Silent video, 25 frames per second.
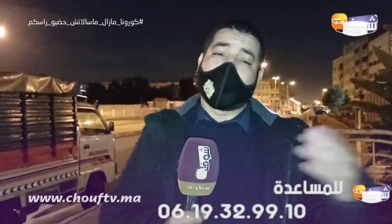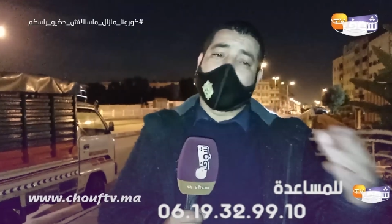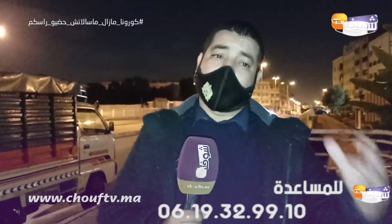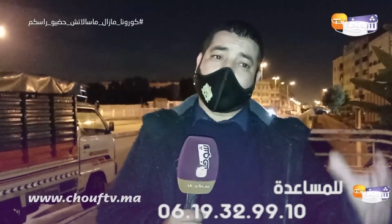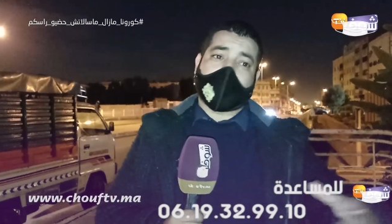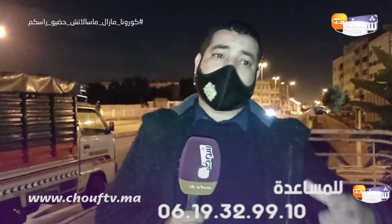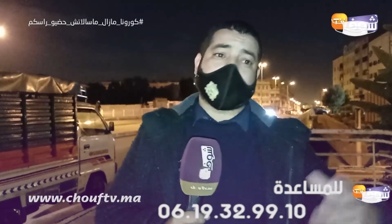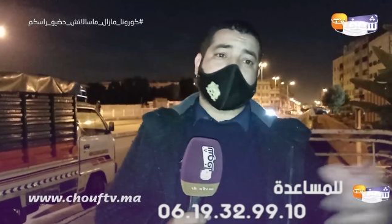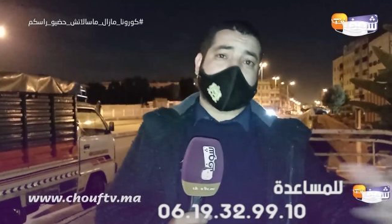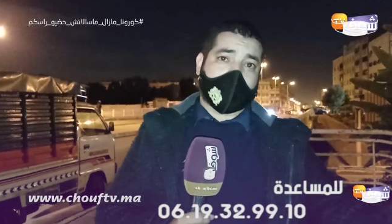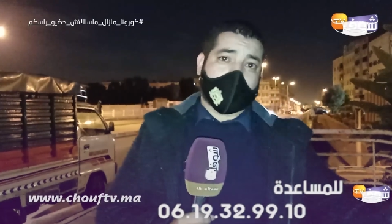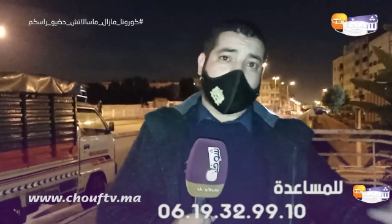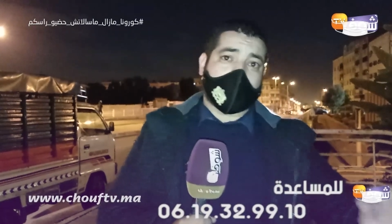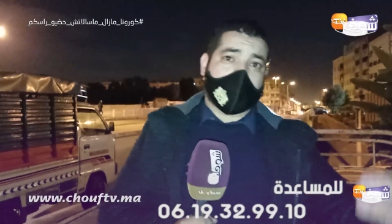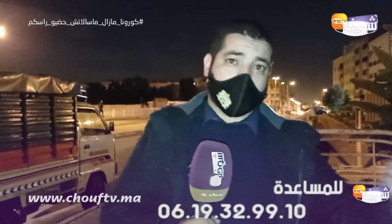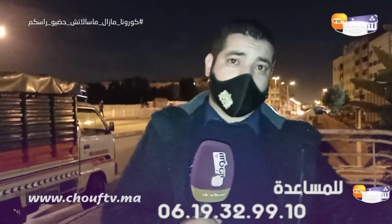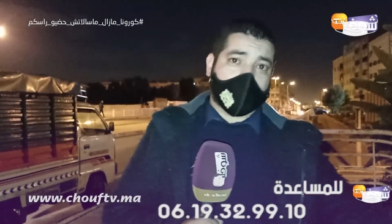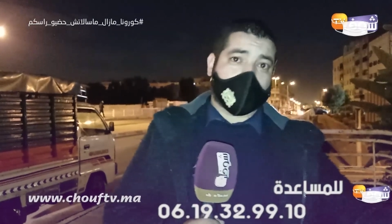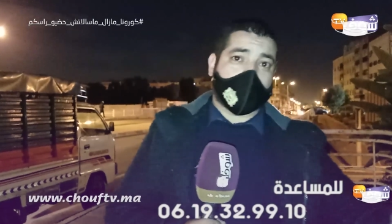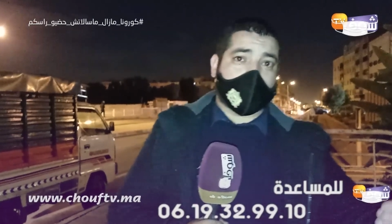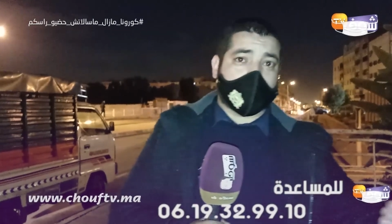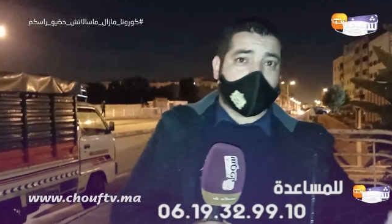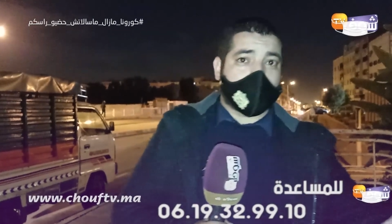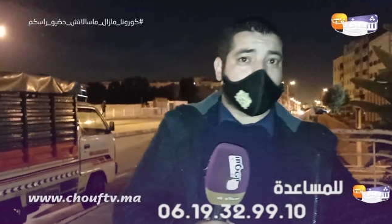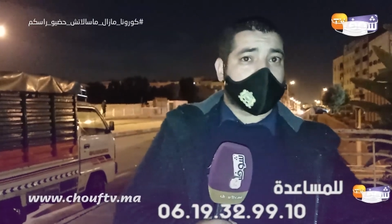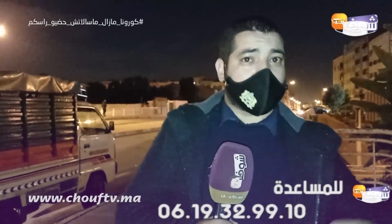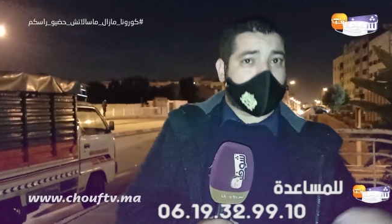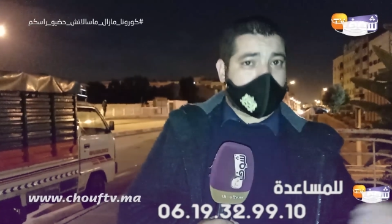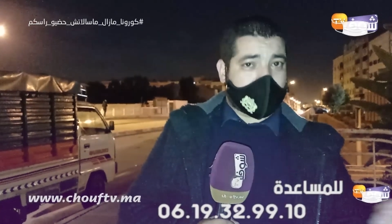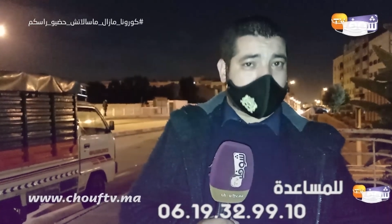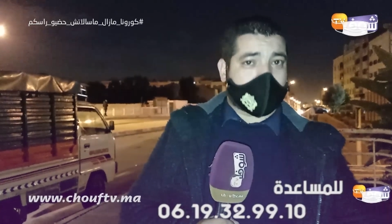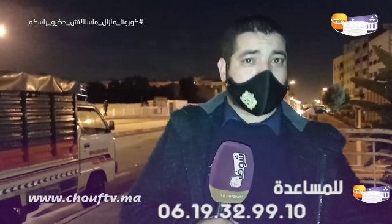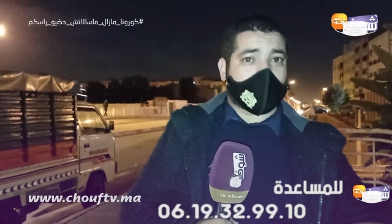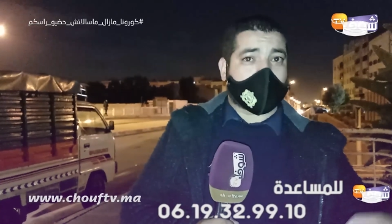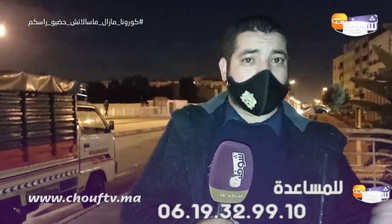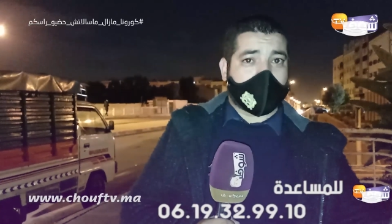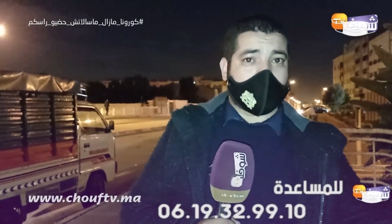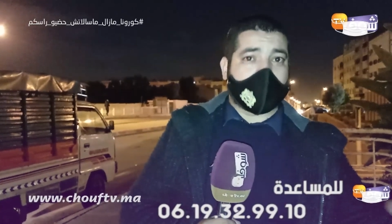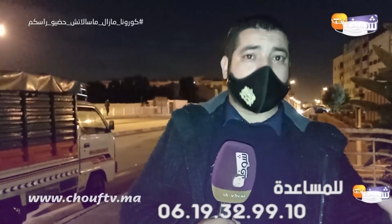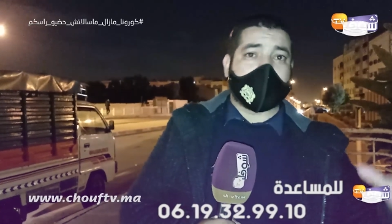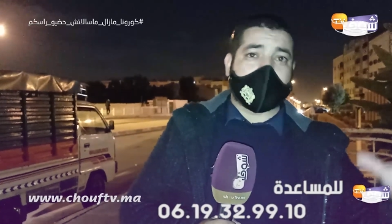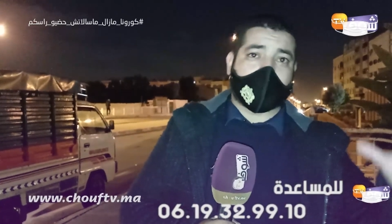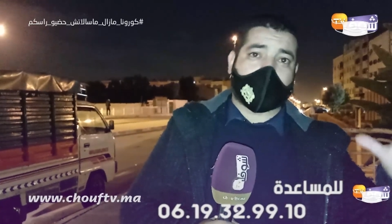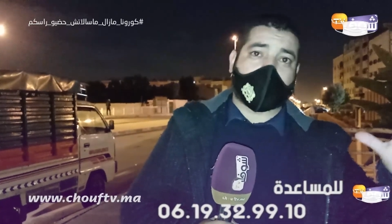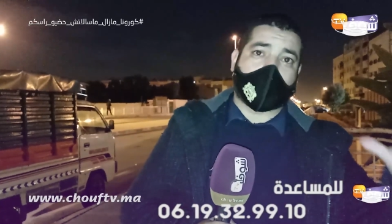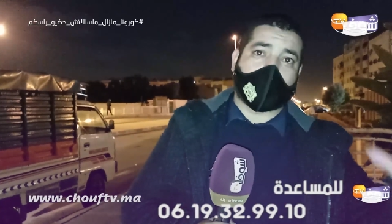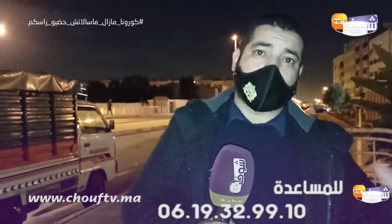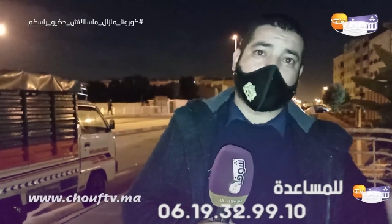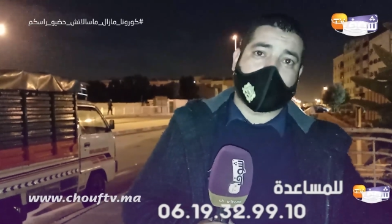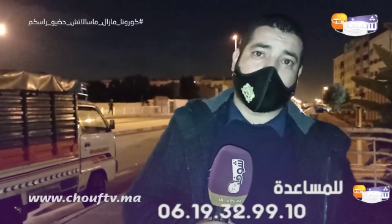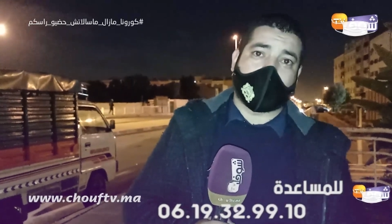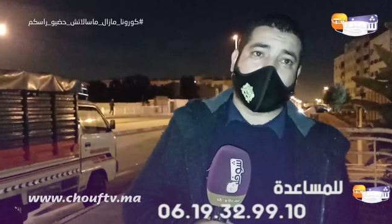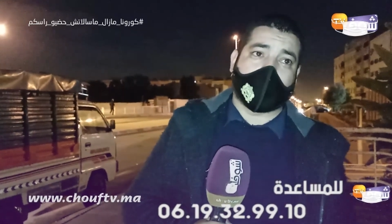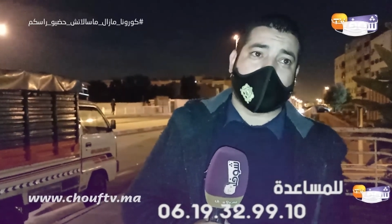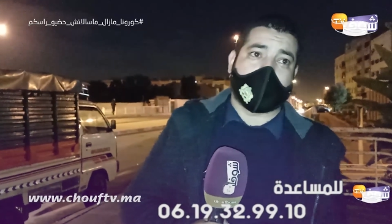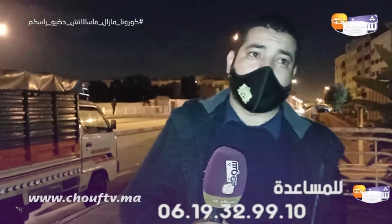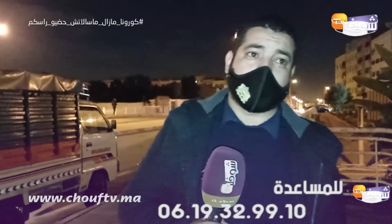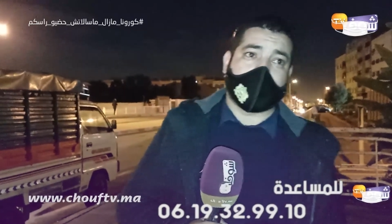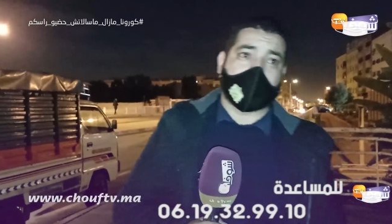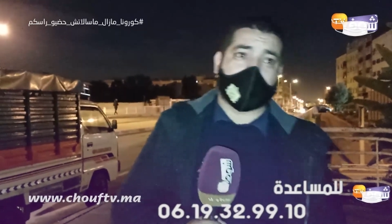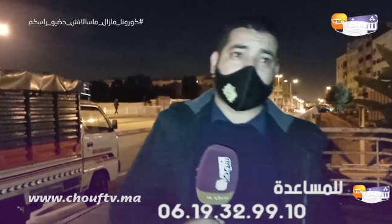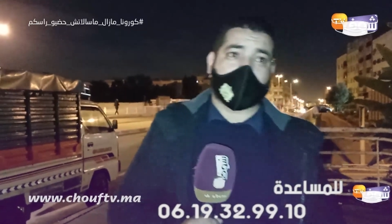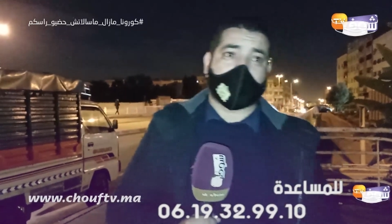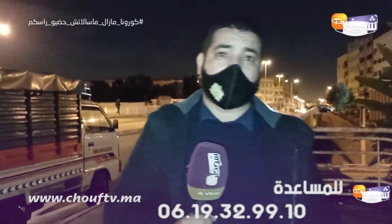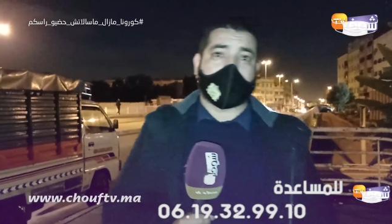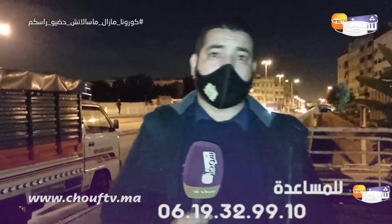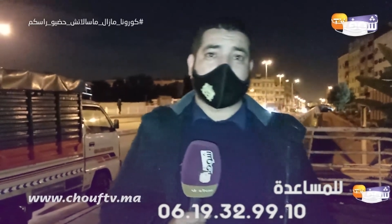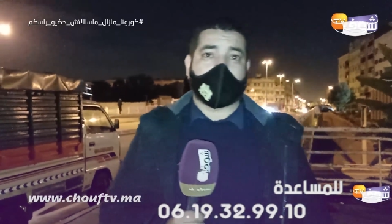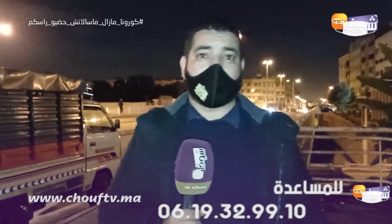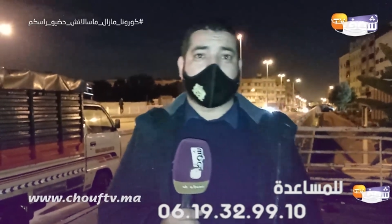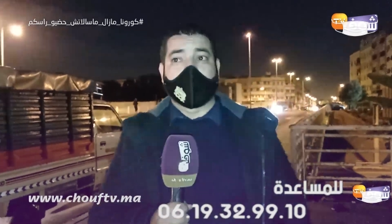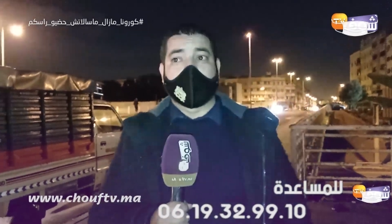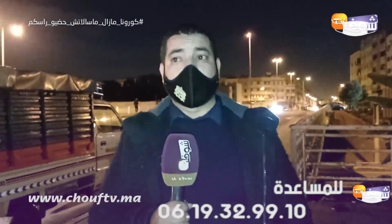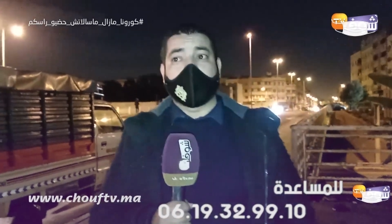راه تما نشوفوا لهم شي سكنه اللي تكون مواليه ان شاء الله